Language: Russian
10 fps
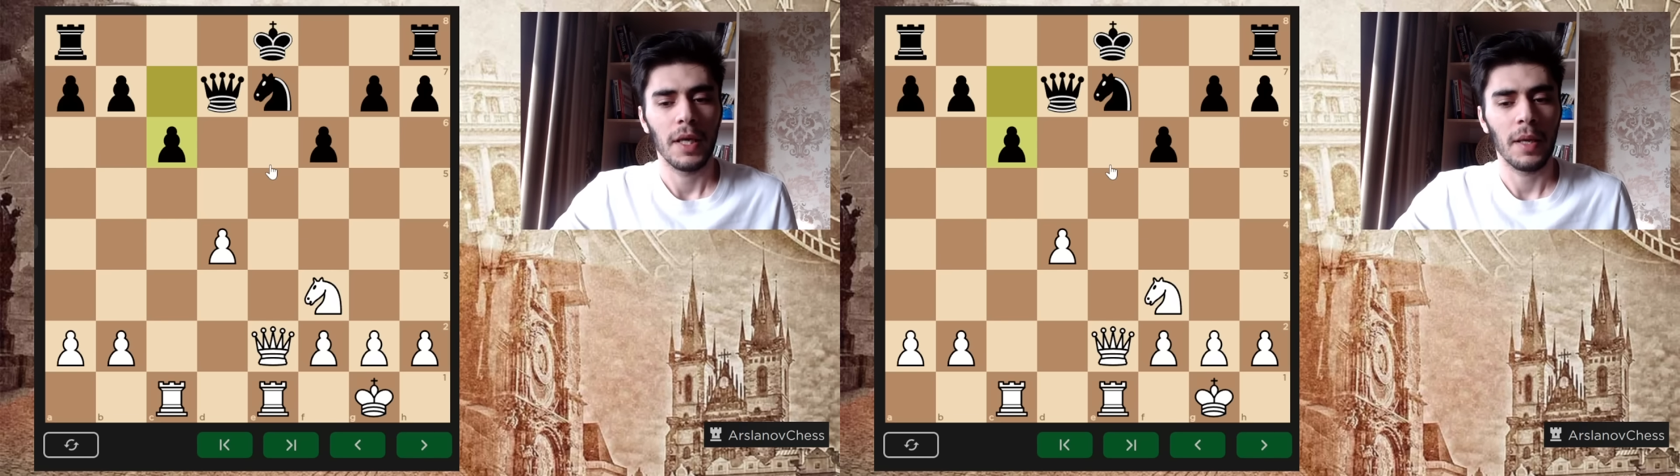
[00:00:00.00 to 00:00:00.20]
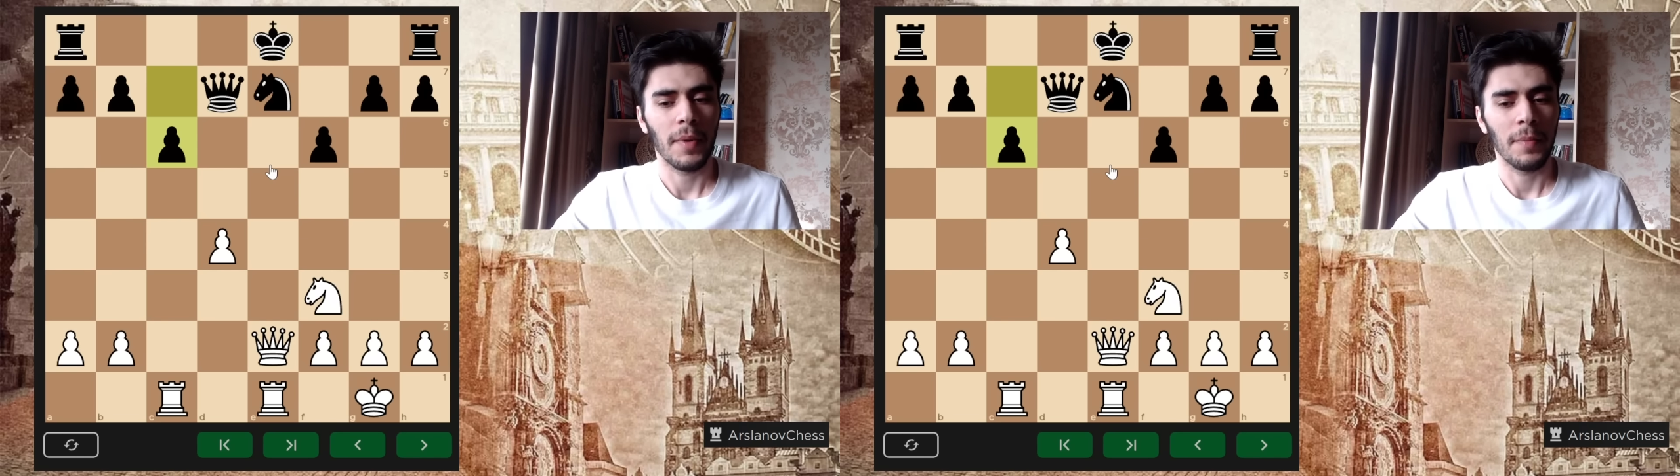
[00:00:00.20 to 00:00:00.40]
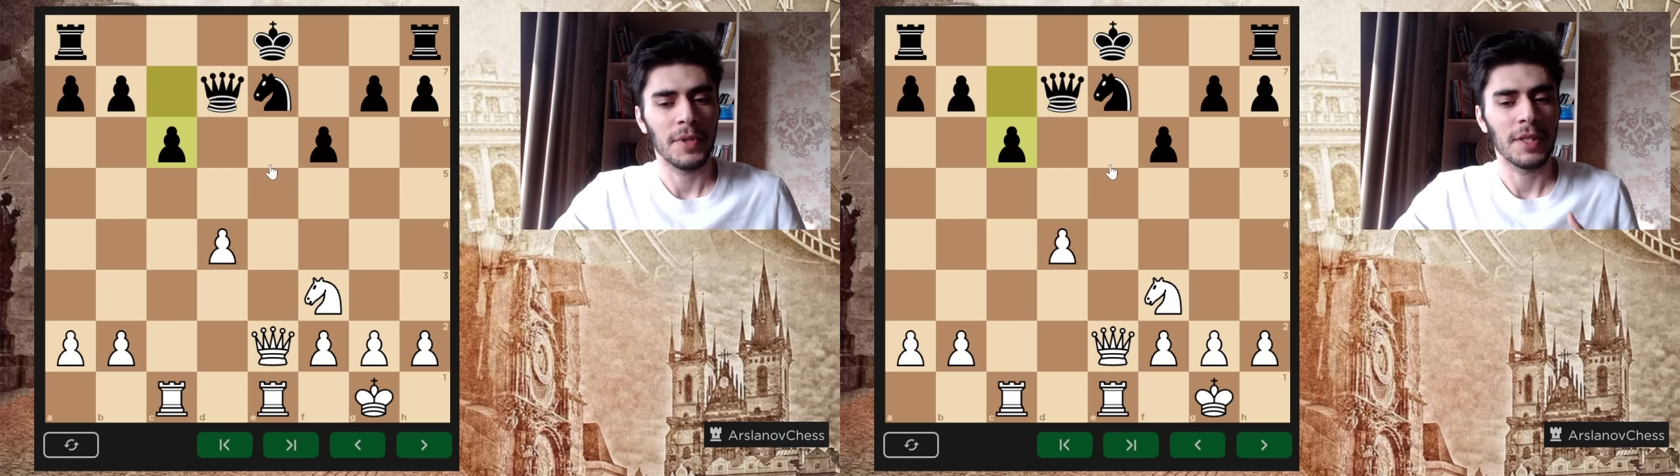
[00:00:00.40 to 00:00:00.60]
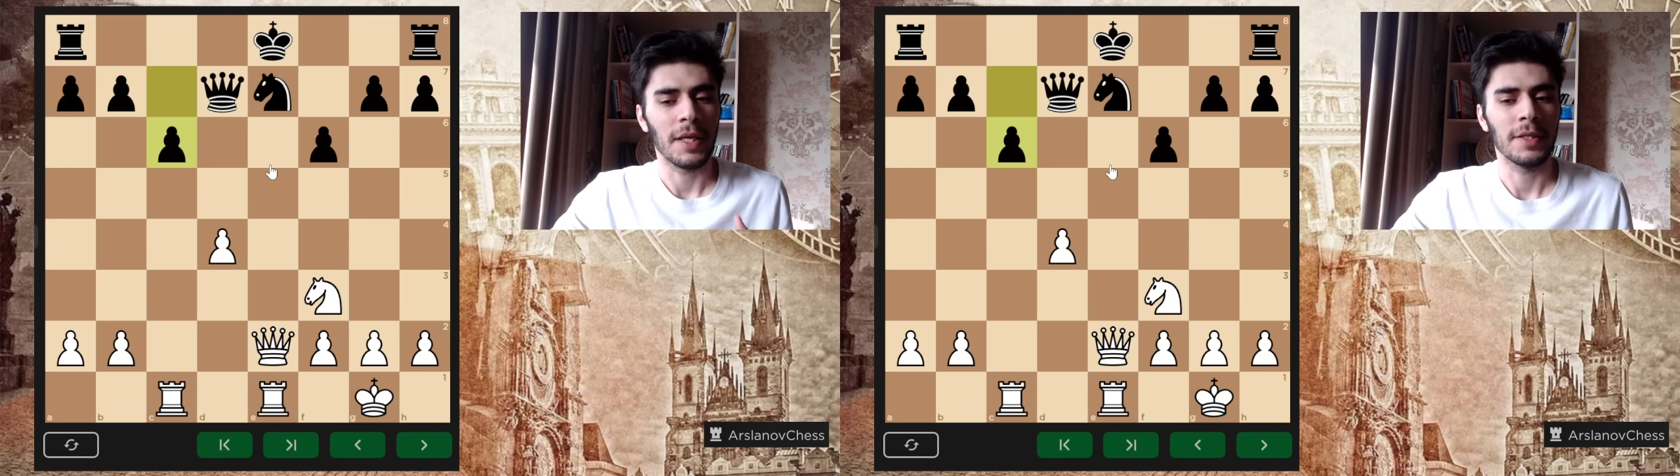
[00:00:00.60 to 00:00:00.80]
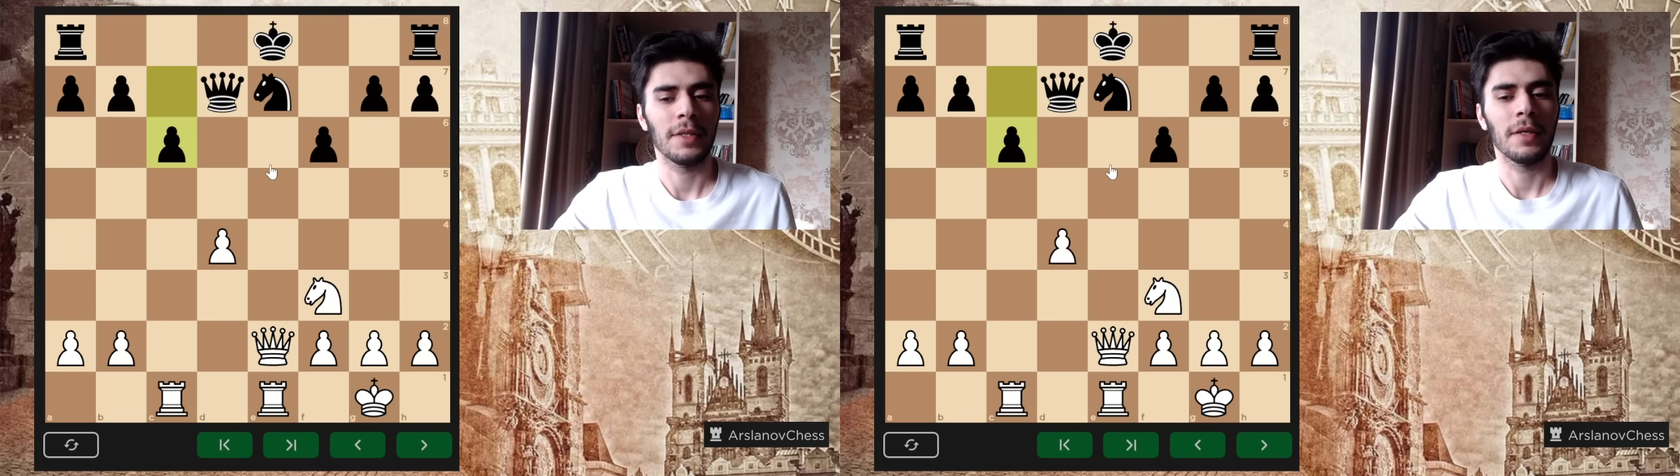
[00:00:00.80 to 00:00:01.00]
им
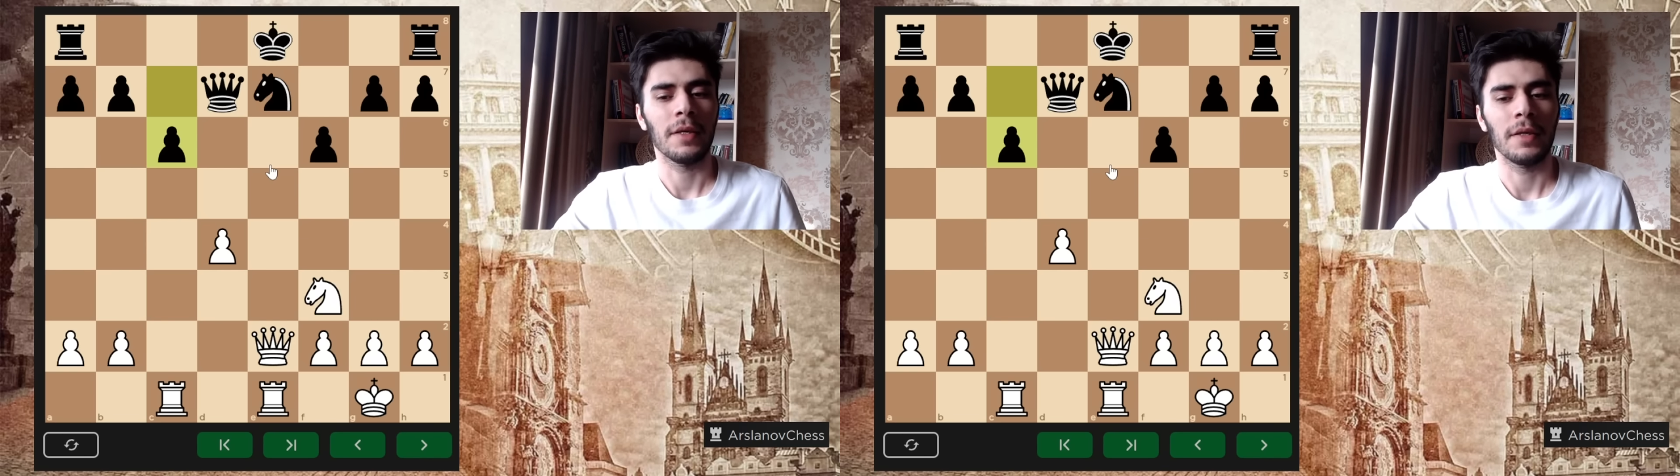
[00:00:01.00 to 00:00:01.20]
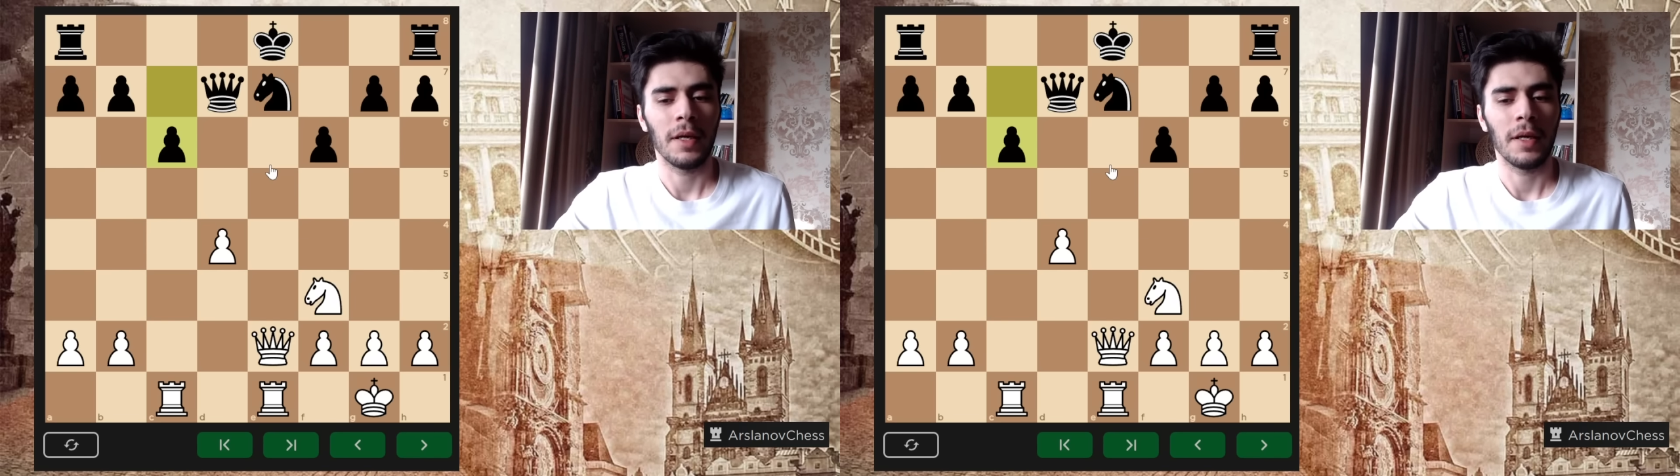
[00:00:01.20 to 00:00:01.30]
обязательно,